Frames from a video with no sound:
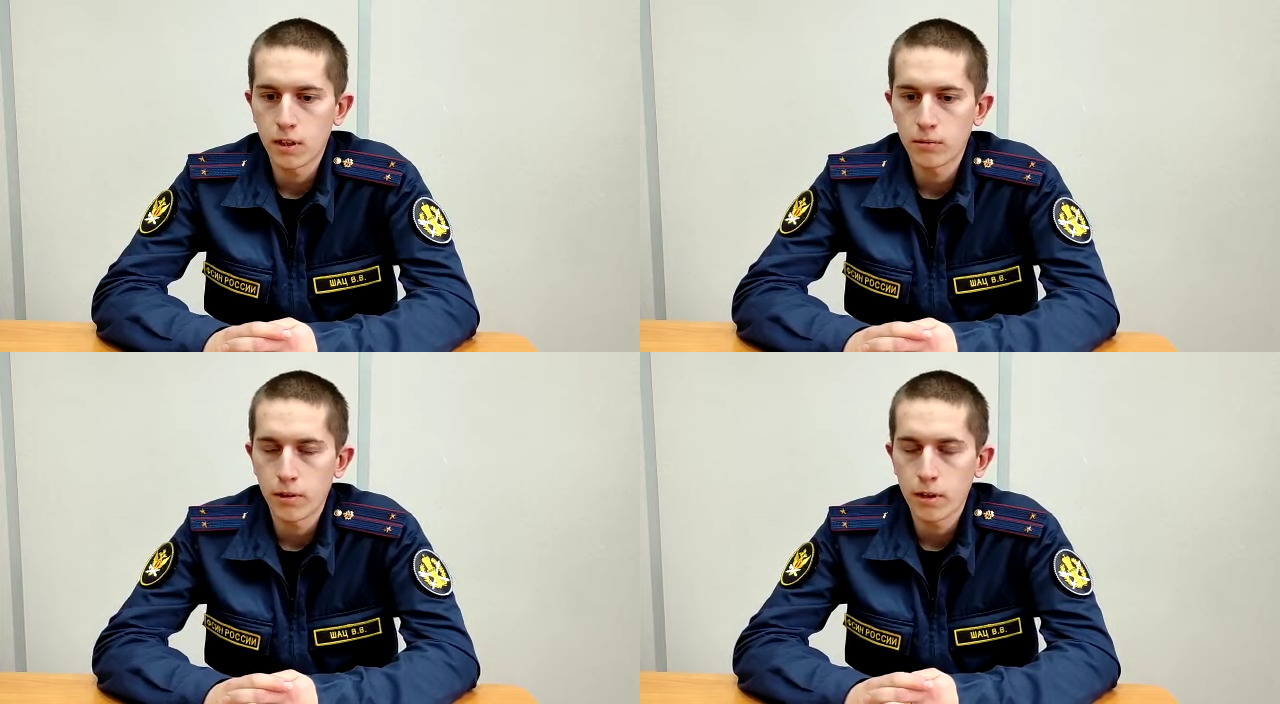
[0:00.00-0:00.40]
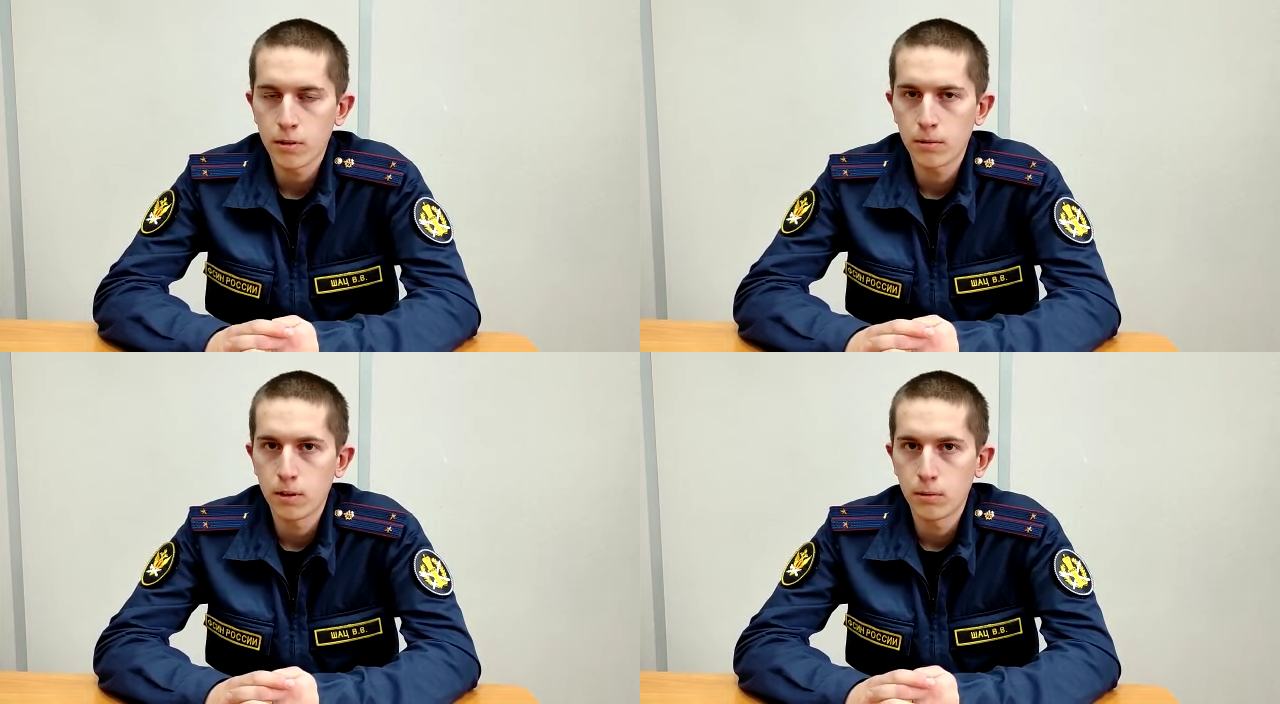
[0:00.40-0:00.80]

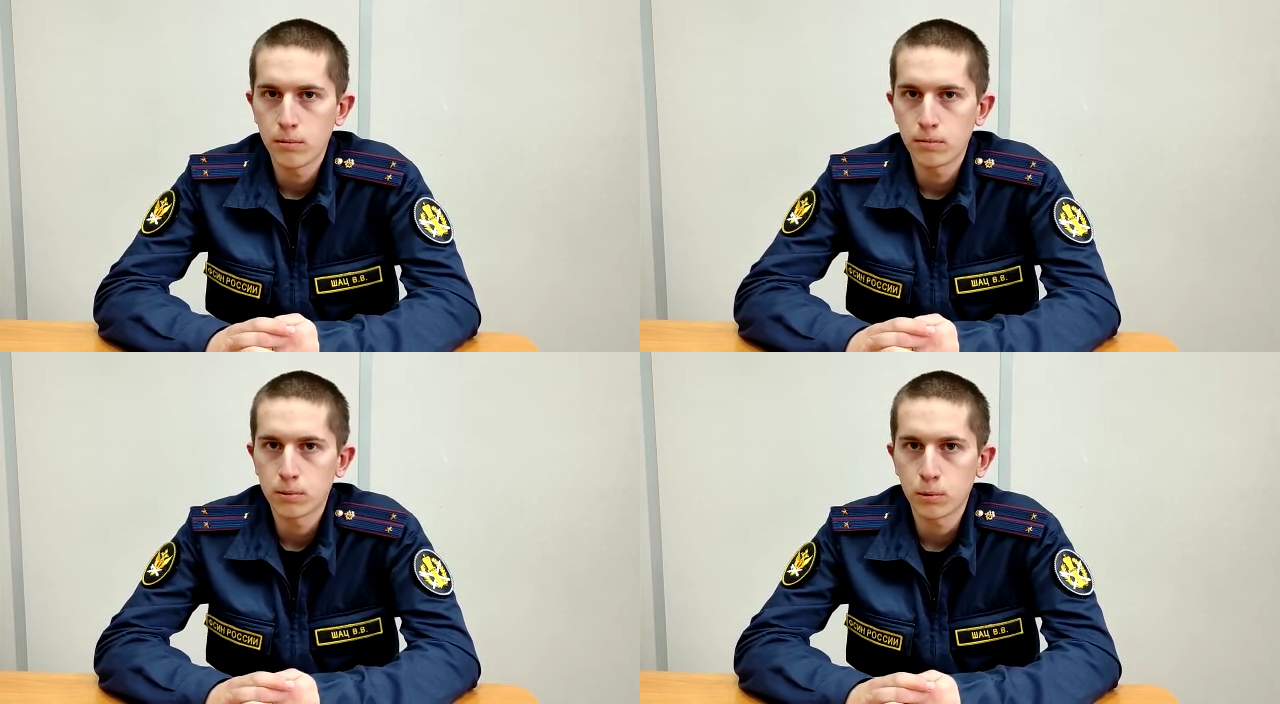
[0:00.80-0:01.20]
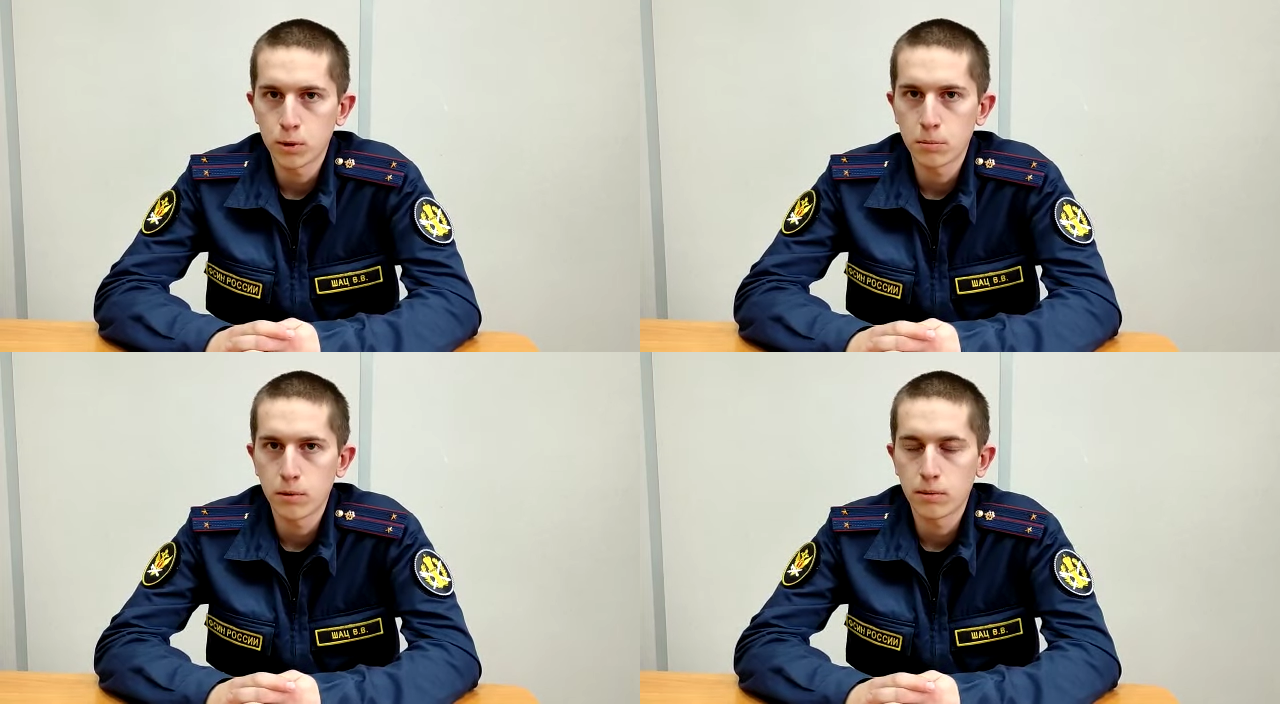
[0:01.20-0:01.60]
конвоировали его в
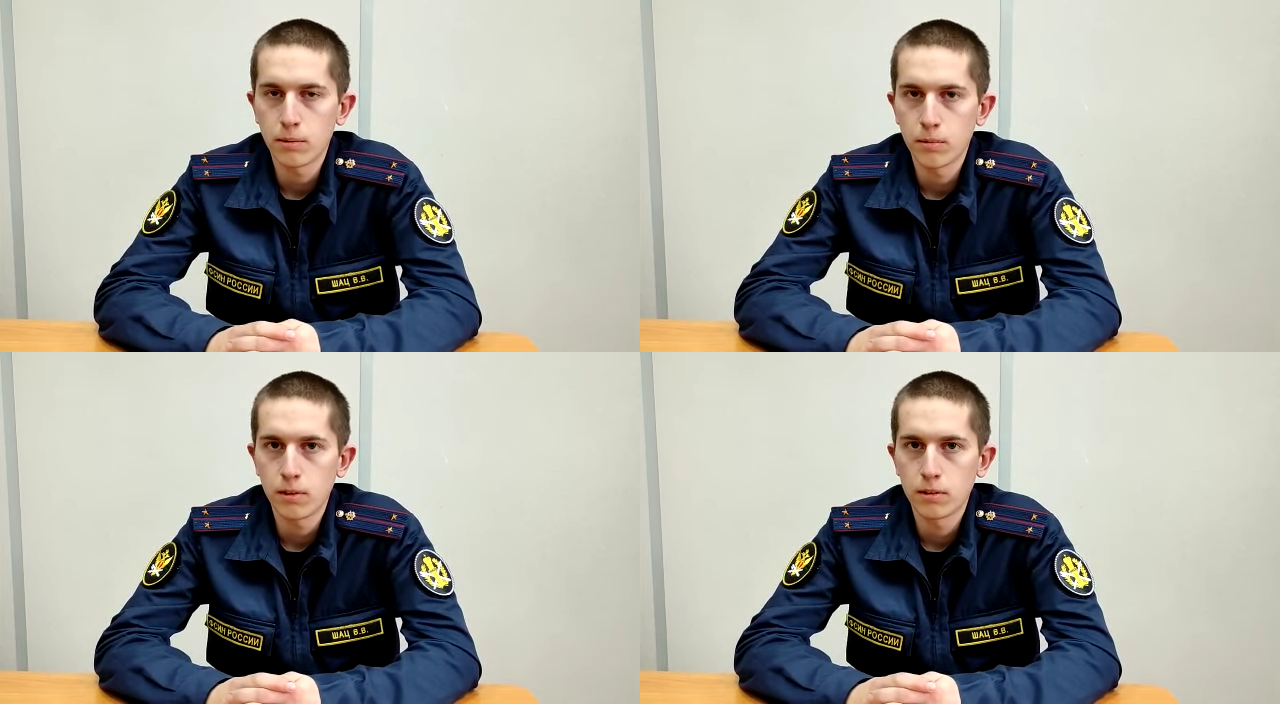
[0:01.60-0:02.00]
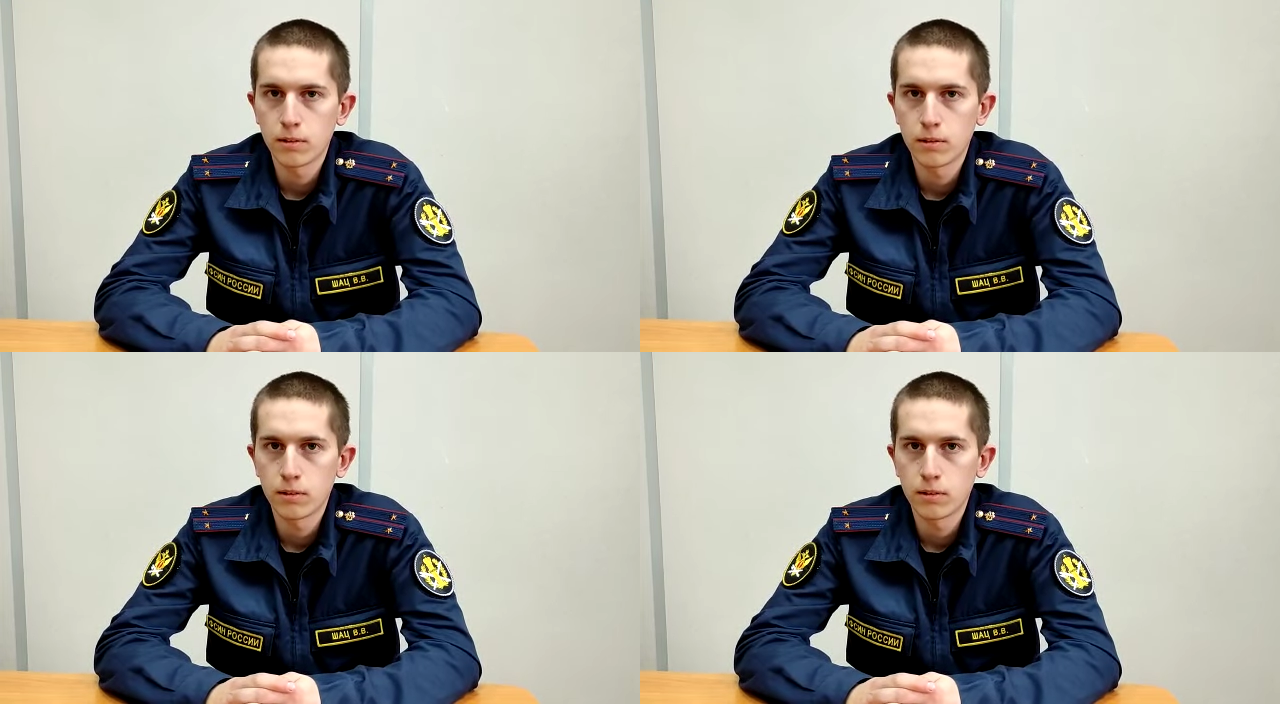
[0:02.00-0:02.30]
служебный автомобиль.